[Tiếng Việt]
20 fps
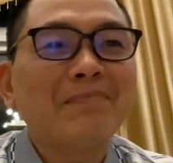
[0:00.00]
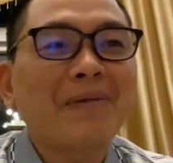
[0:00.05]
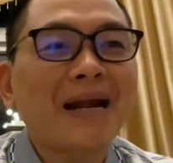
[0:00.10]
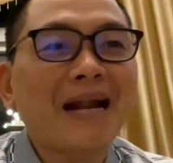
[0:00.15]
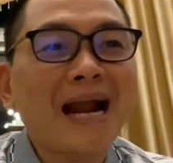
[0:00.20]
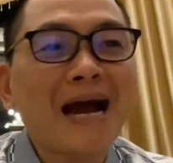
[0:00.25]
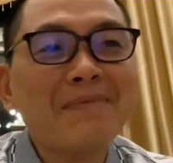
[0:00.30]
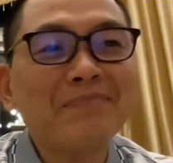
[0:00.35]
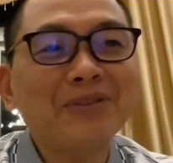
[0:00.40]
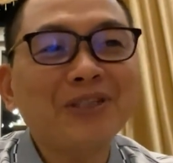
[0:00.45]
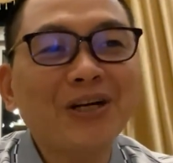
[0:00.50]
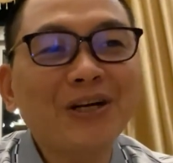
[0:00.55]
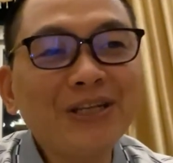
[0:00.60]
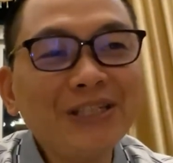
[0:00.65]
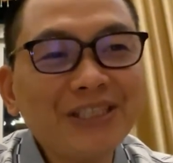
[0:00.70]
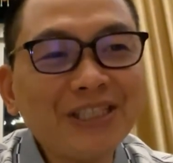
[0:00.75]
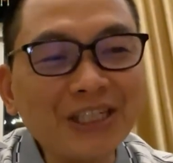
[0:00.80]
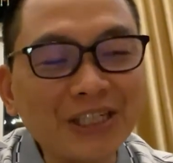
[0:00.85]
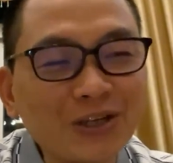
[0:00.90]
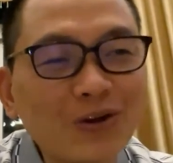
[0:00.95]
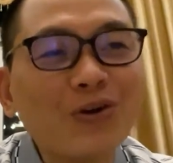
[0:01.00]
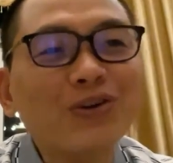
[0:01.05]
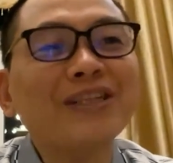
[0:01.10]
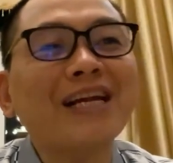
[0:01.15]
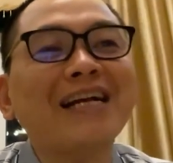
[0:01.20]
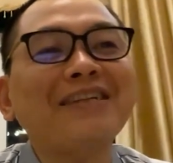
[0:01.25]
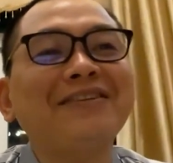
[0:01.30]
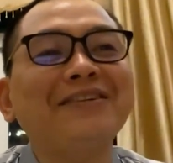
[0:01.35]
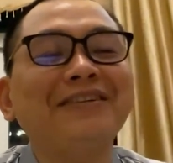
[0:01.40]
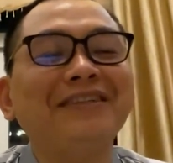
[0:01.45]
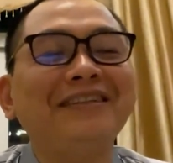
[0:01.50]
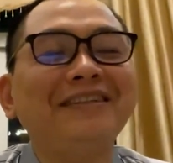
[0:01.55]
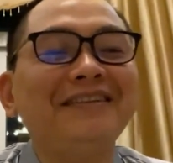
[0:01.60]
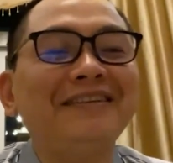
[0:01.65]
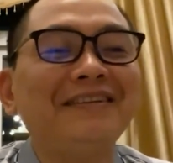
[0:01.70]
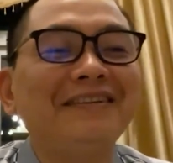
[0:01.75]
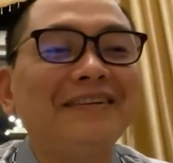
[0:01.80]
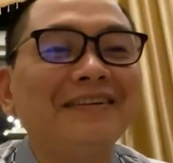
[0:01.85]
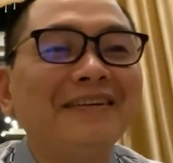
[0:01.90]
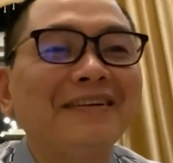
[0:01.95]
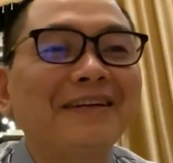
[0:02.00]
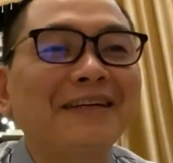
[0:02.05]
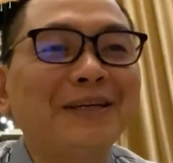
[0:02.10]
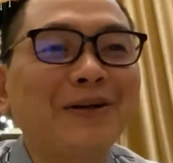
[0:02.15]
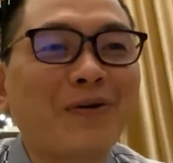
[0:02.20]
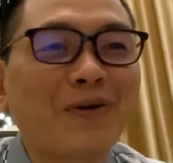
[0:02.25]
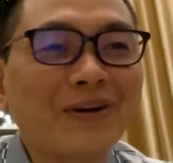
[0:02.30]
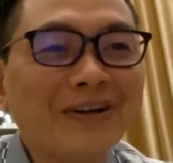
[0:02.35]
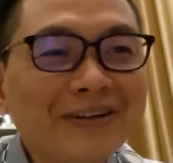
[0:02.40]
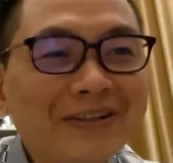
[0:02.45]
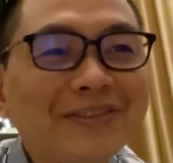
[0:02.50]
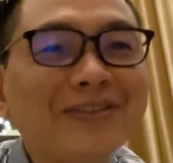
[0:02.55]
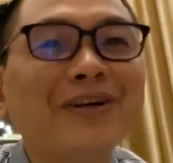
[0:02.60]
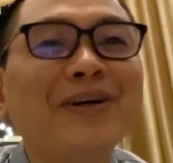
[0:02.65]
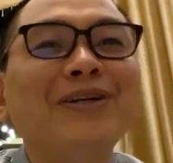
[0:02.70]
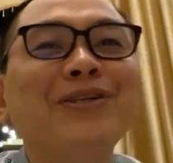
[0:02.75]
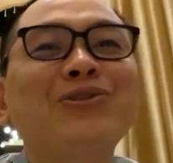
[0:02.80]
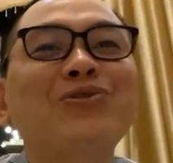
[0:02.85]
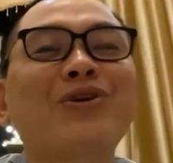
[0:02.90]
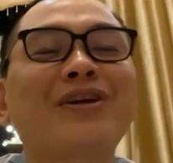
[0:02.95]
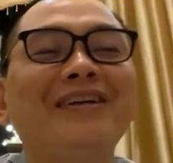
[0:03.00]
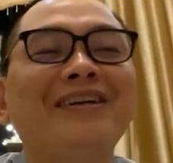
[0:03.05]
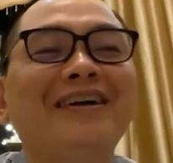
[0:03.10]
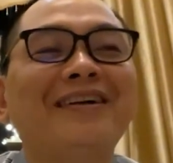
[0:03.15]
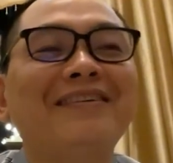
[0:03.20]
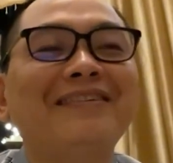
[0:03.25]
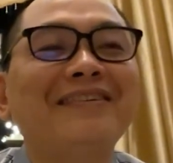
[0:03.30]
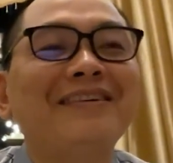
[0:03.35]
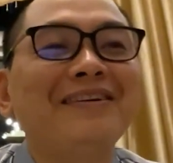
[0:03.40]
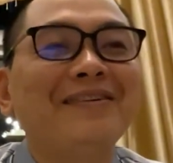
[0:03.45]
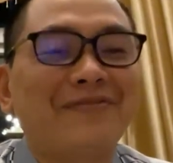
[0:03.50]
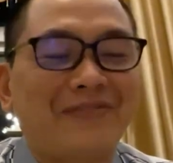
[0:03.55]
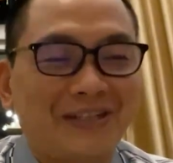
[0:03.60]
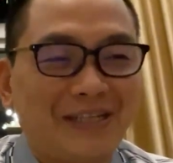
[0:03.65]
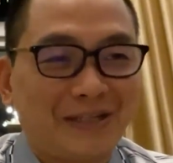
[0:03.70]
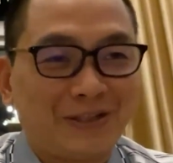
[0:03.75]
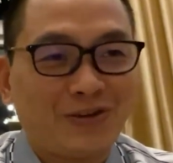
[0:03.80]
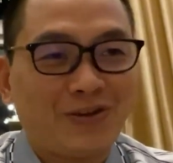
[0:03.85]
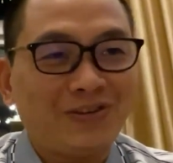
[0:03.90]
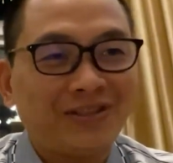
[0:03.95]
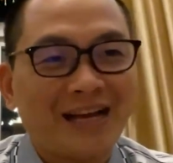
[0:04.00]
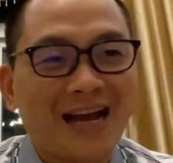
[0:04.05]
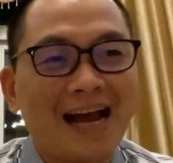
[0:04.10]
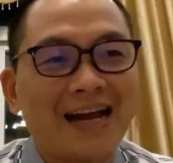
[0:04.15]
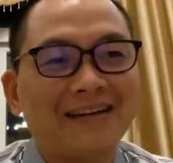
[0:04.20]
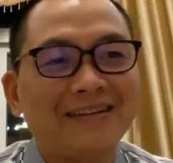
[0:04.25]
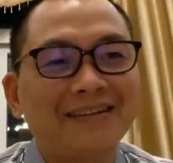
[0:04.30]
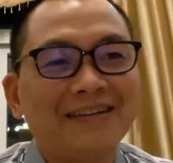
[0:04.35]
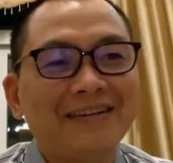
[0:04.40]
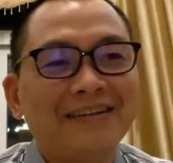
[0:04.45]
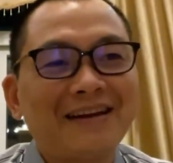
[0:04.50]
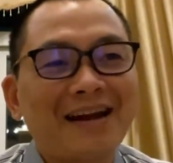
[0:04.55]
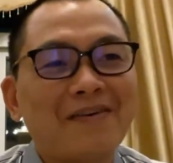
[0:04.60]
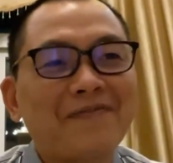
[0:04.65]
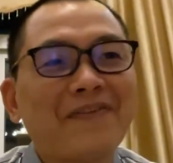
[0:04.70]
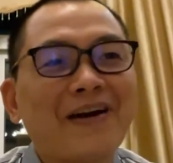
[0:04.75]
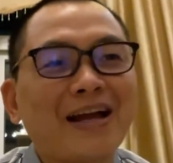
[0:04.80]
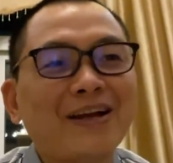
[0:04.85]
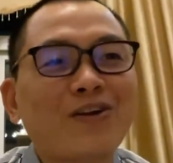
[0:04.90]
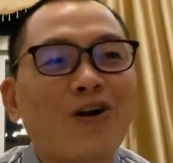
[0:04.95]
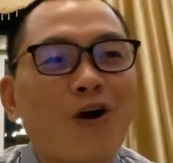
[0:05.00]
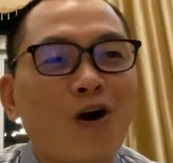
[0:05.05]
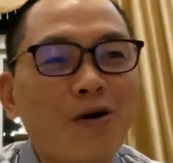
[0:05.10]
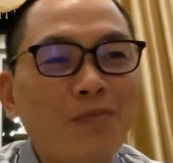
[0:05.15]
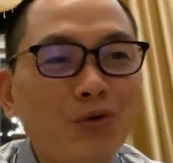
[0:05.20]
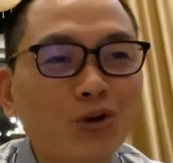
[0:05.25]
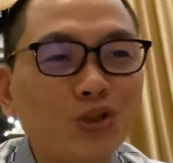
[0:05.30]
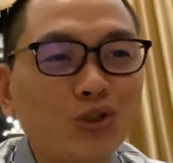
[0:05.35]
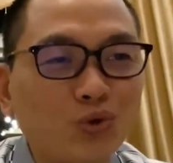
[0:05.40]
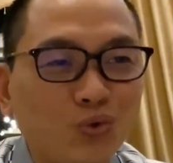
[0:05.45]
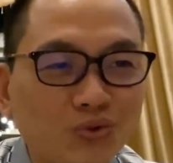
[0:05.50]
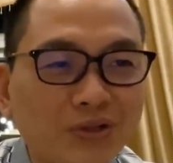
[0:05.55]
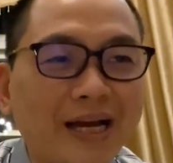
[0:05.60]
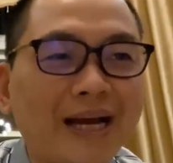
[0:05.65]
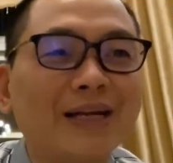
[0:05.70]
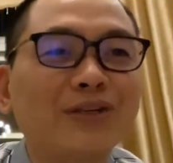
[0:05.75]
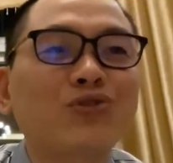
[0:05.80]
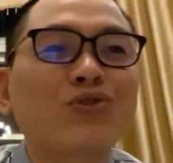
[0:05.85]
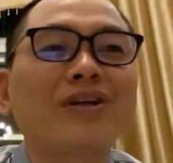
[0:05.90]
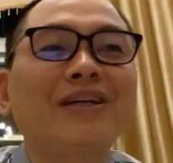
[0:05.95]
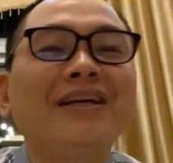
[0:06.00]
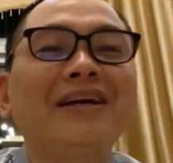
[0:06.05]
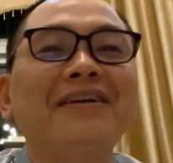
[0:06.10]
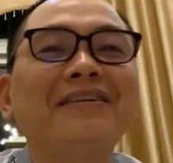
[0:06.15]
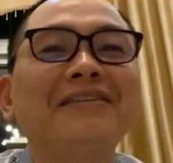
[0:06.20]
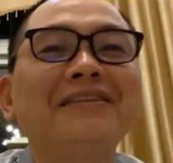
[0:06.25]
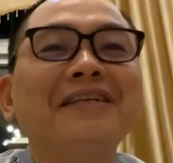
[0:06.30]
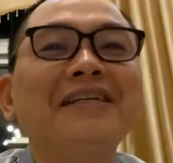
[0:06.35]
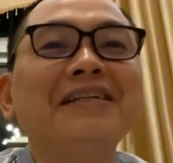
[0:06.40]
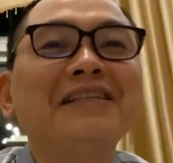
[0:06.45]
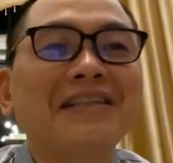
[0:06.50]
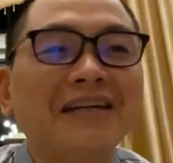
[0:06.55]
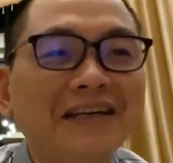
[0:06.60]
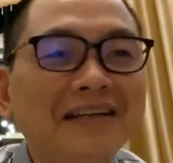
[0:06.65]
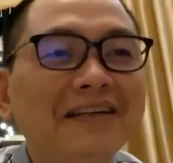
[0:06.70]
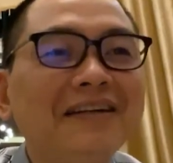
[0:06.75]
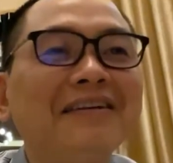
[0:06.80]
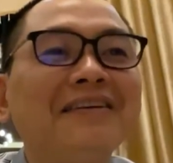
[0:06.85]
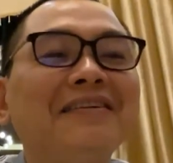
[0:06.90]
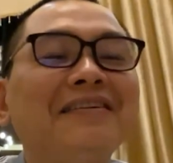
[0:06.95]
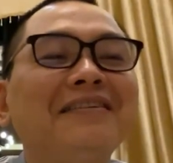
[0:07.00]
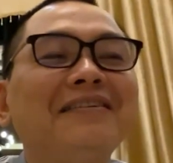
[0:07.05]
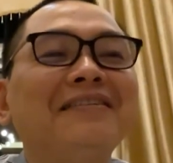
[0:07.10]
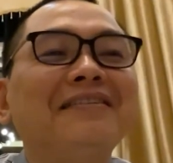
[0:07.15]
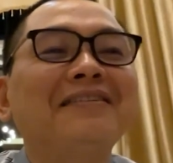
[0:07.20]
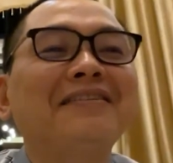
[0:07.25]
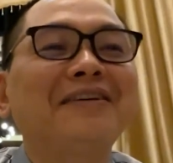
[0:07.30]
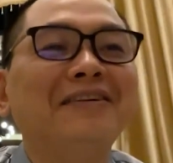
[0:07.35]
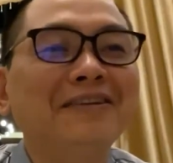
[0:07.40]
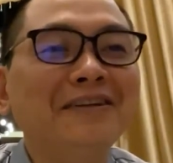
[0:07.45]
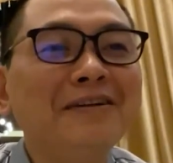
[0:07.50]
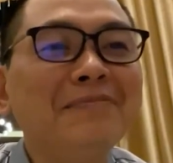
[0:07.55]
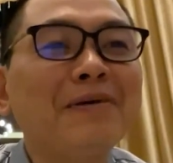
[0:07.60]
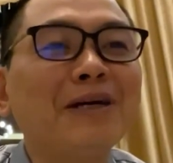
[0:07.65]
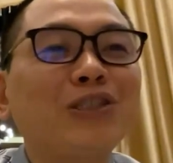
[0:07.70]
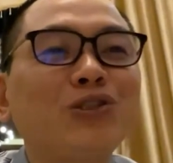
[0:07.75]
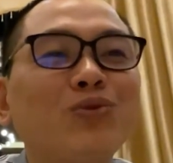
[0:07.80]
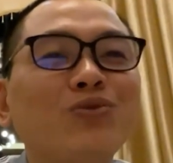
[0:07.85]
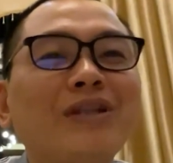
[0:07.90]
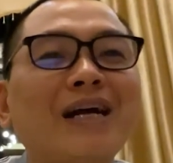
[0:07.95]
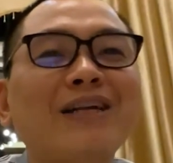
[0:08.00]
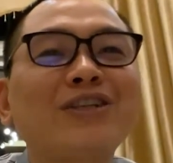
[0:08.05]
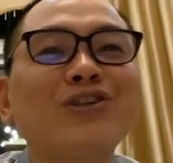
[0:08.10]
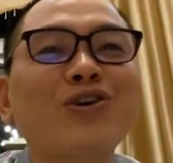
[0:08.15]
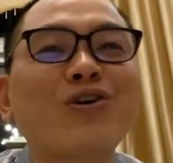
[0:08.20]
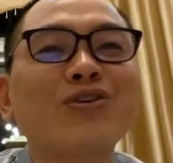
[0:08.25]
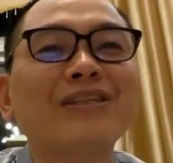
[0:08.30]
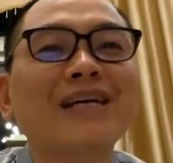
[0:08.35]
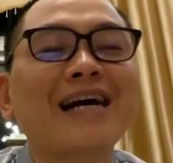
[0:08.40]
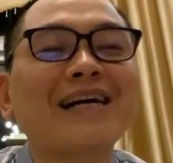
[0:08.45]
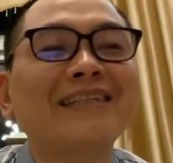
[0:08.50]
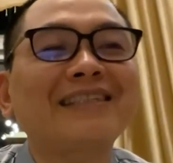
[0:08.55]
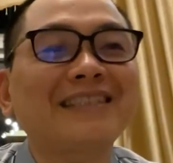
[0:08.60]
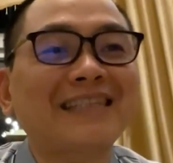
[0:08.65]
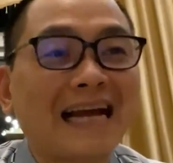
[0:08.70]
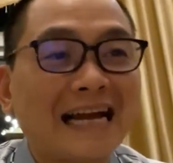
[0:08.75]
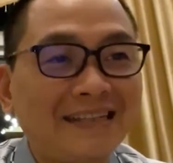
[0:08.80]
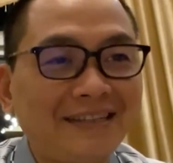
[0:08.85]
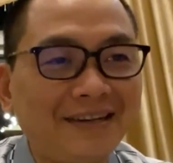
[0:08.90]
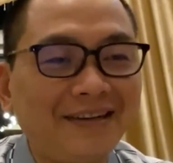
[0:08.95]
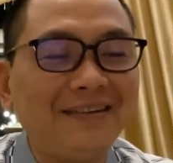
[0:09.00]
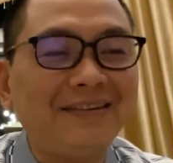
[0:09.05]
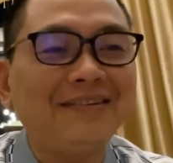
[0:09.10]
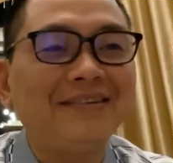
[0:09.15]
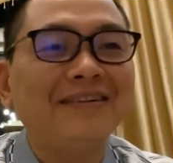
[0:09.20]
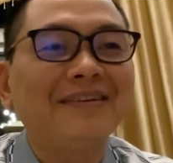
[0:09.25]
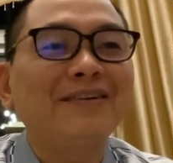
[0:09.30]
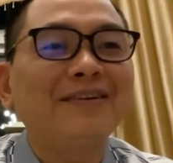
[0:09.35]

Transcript: mà nam giới chỉ có giá trị khi có nữ giới xuất hiện vậy thì rõ ràng là phải có một chủ thể xuất hiện thì thứ mà chúng ta cho rằng giá trị